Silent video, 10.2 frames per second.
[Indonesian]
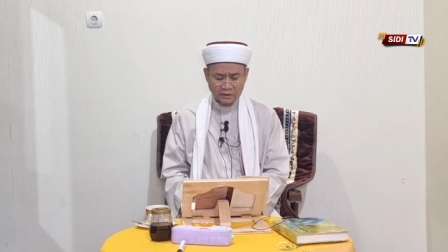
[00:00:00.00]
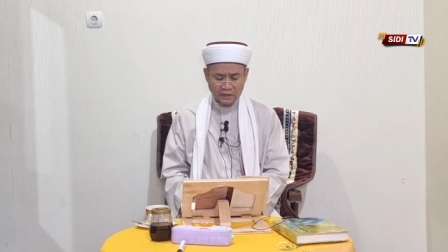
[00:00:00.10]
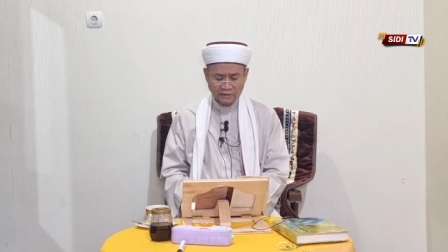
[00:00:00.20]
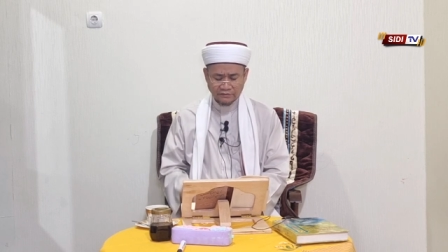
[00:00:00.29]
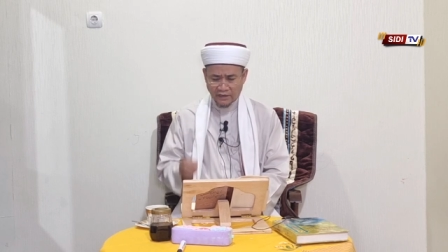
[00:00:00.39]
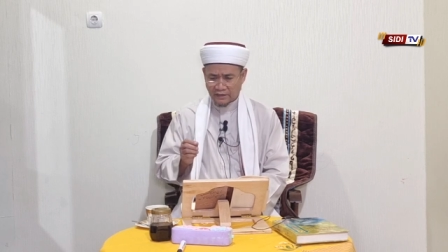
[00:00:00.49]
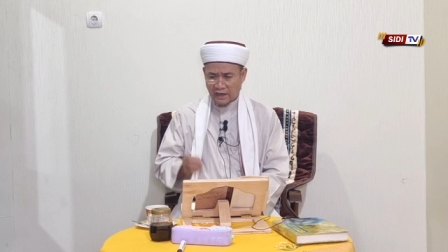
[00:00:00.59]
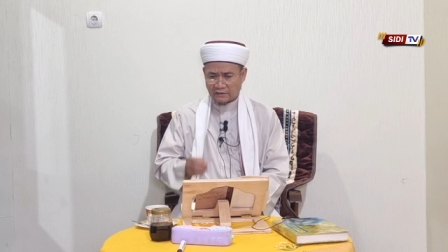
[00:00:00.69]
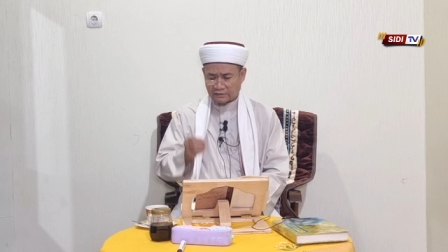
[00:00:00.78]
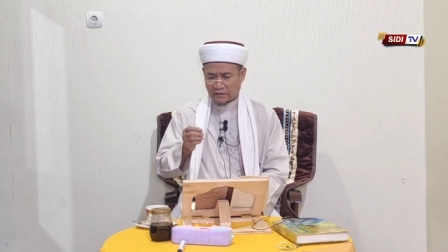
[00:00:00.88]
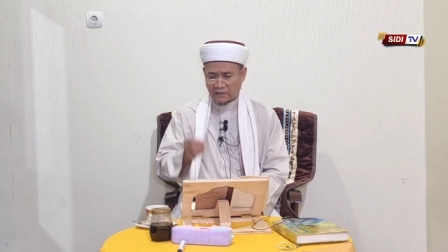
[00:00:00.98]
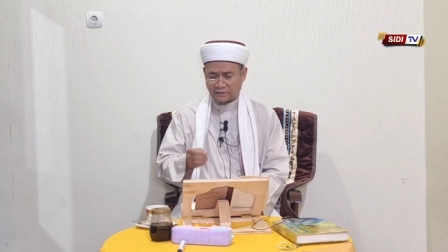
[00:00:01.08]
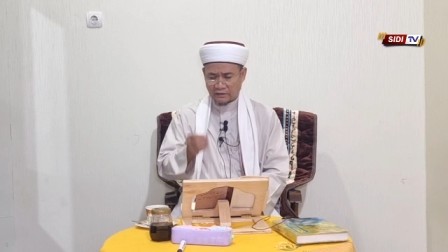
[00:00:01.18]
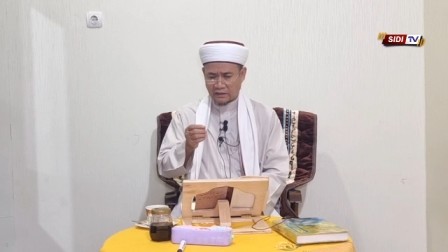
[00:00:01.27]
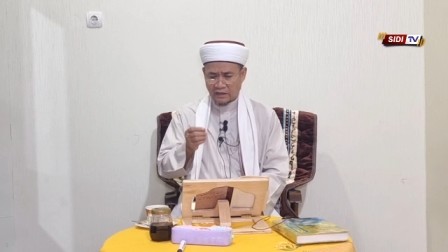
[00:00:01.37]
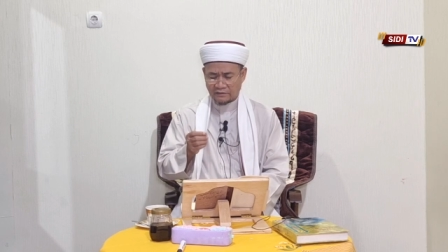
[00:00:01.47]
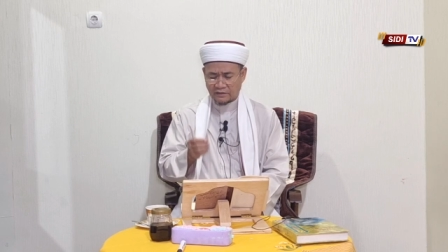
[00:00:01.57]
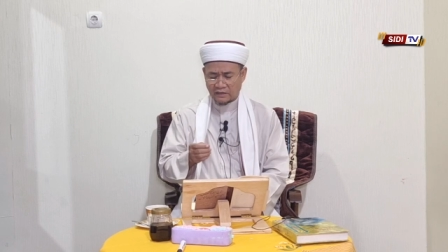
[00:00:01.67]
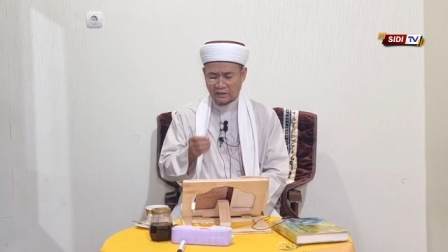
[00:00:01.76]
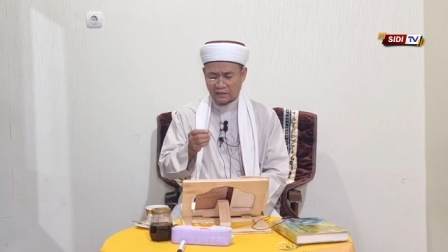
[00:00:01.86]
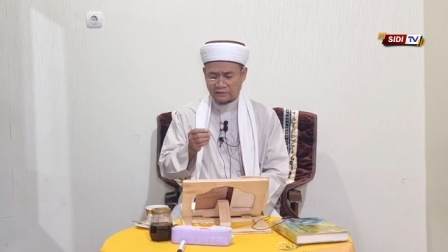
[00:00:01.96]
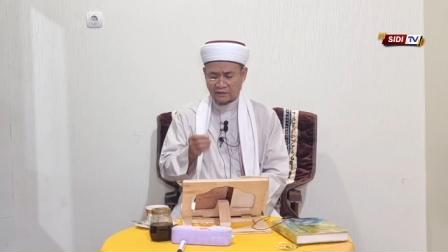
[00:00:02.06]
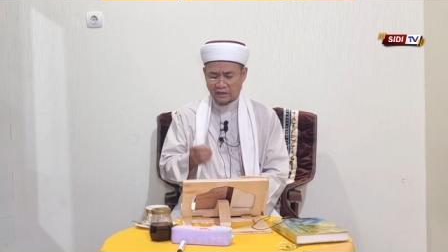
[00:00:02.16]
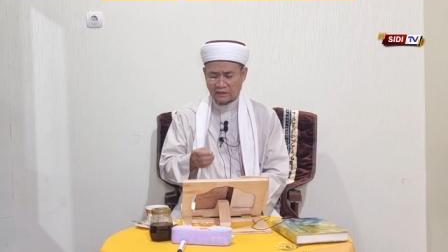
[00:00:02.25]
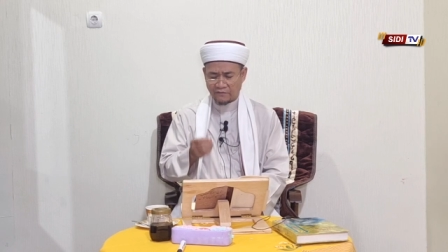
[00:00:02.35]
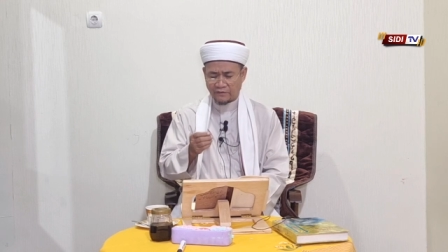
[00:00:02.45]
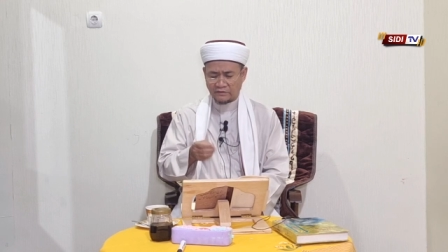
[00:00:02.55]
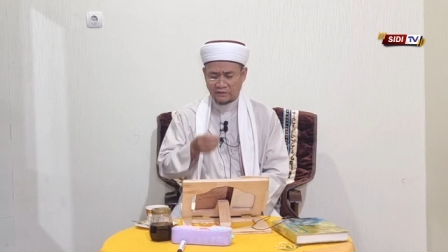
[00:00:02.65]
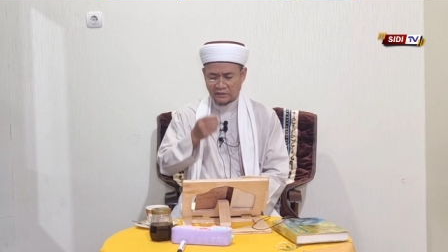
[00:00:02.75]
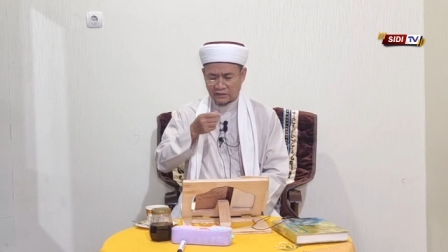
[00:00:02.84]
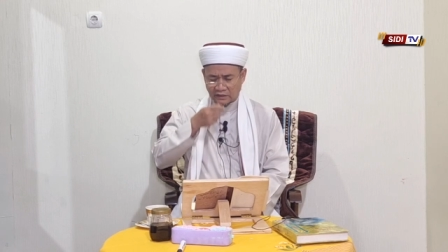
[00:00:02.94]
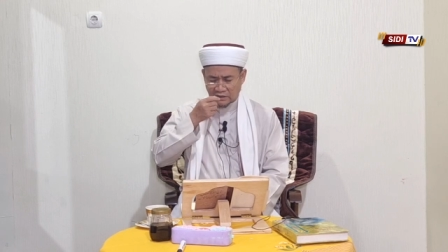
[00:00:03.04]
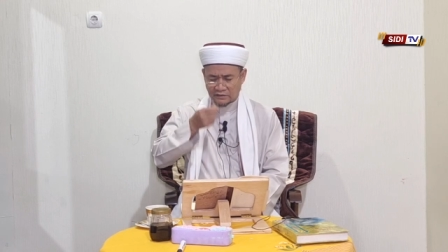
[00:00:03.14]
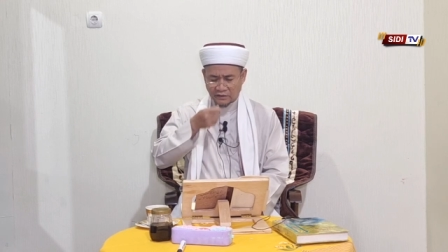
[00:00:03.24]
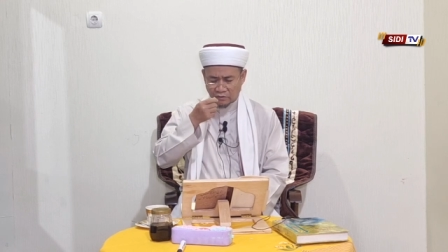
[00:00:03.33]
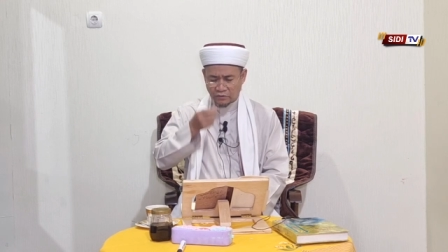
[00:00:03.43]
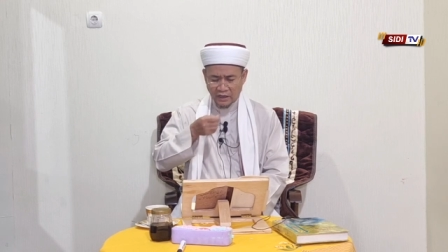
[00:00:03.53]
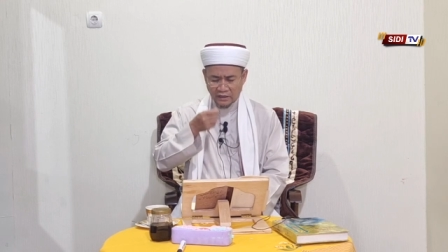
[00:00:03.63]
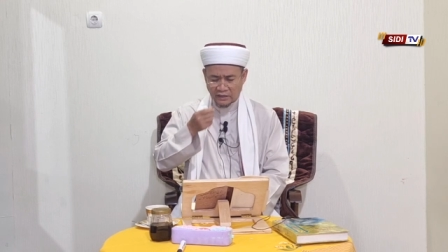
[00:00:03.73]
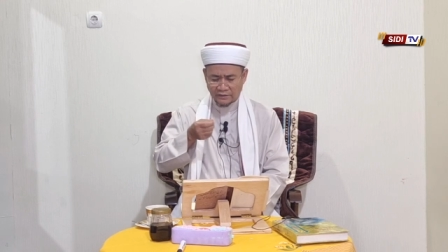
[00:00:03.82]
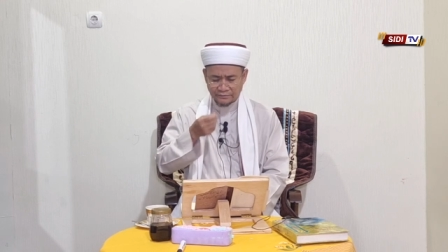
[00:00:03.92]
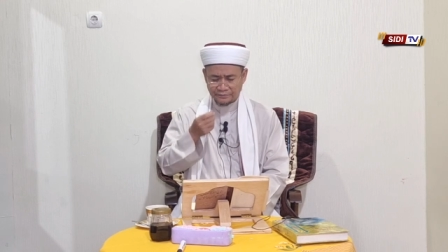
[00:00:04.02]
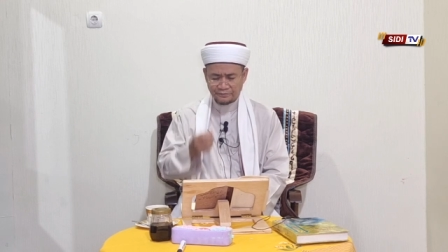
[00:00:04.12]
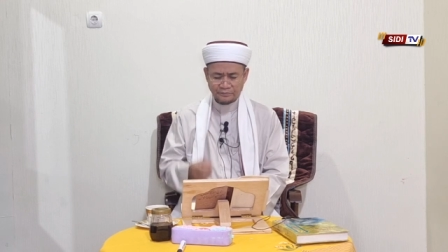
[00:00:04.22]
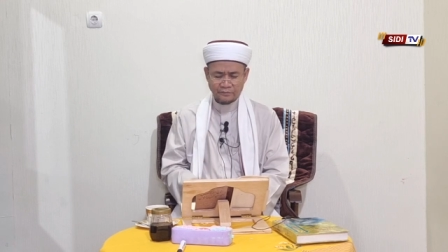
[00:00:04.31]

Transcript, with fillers: ya, azkar, azkar azkar azkar lafaz zikir yang kita gunakan